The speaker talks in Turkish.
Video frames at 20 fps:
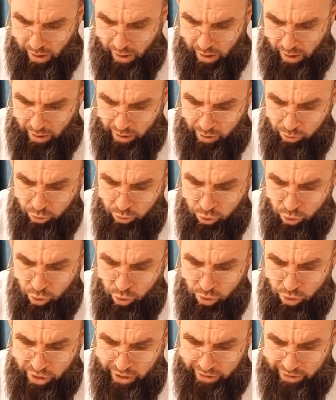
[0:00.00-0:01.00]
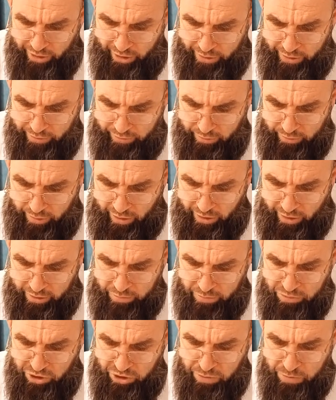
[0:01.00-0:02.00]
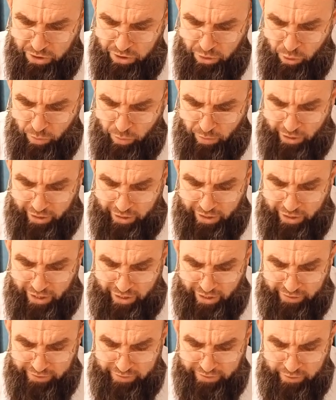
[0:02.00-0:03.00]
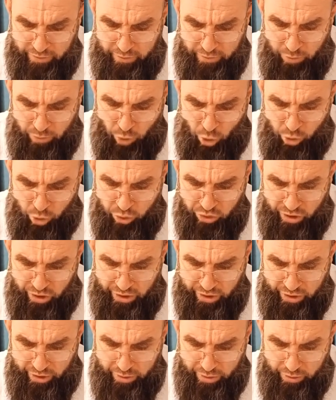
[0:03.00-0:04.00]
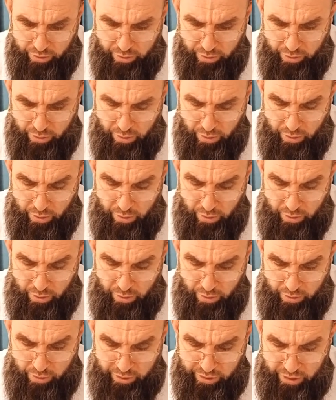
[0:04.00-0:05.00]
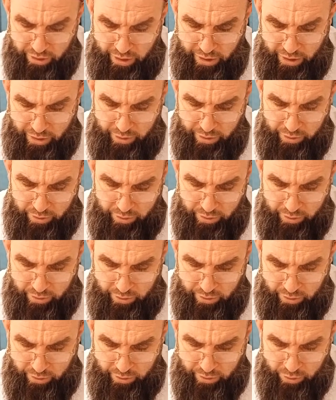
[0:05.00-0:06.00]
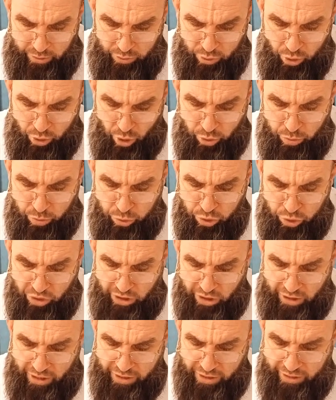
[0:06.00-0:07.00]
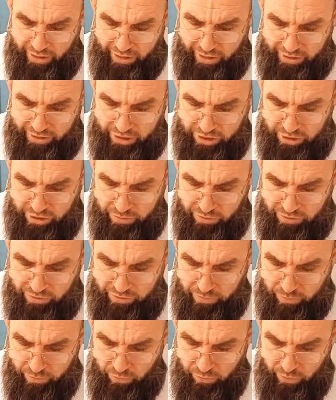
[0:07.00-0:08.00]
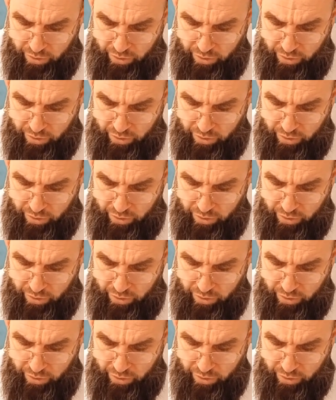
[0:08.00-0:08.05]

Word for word: Avusturya'dan 61 numara Yasin 10 üzeri yine e, 4.5 alan kardeşimiz.